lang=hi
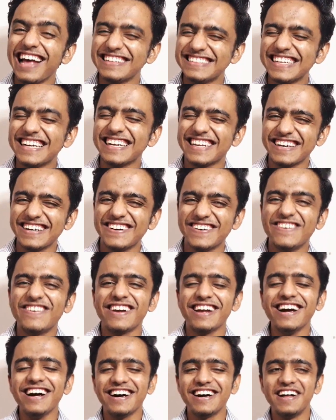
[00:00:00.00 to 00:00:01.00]
ऐसा क्या हो
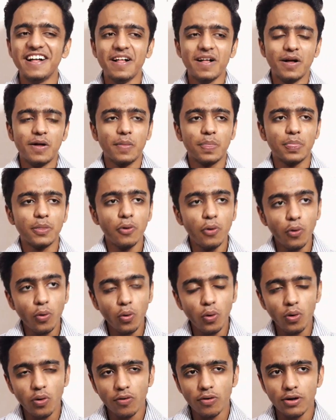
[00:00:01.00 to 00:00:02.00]
गया तो
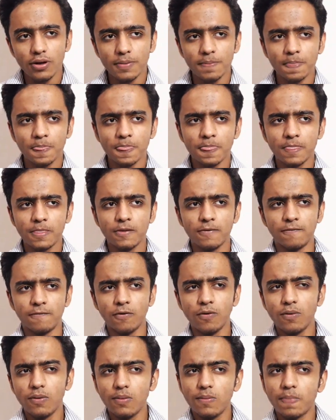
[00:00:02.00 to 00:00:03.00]

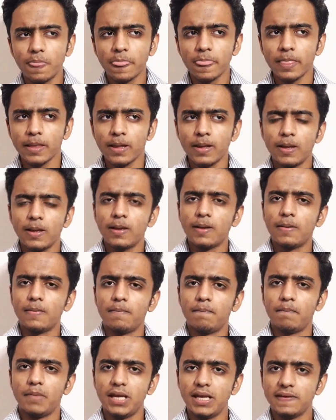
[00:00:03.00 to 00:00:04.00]
वो
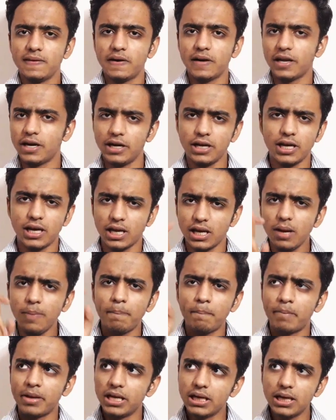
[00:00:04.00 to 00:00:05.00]
मैंने तो डर डर के ना
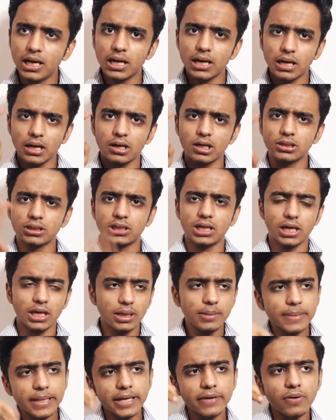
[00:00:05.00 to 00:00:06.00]
फिंगर क्रॉस करके
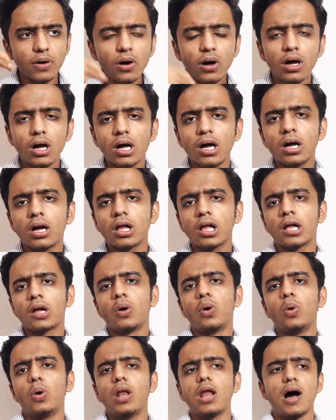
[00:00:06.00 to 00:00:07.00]
मैंने वो
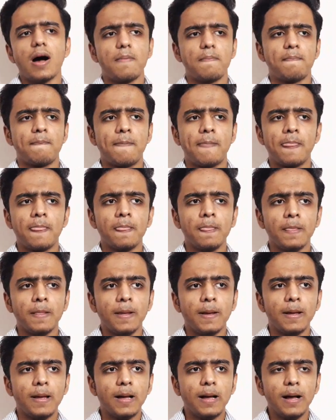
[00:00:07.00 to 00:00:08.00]
खोला
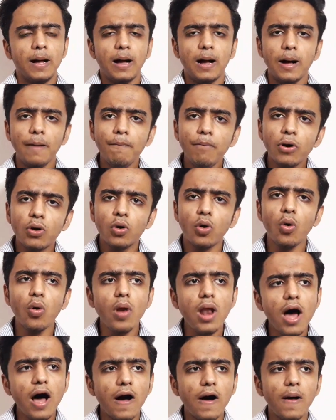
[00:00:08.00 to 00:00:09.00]
अब
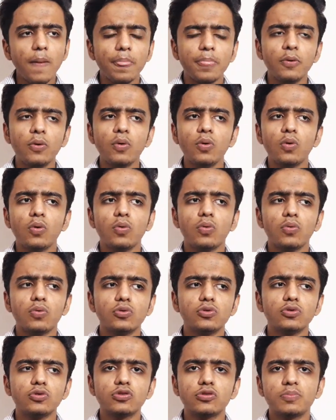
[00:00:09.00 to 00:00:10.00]
खोला तो
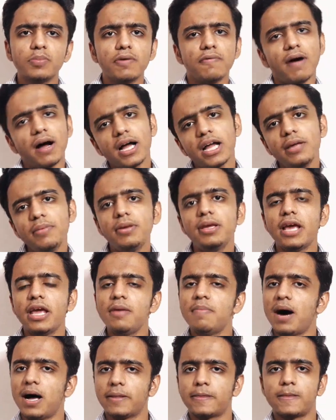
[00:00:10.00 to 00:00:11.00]
उसमें वाकई भी यही
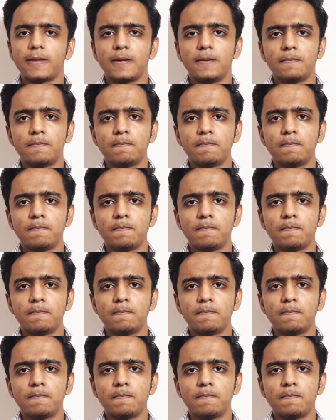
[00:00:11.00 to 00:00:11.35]
बात थी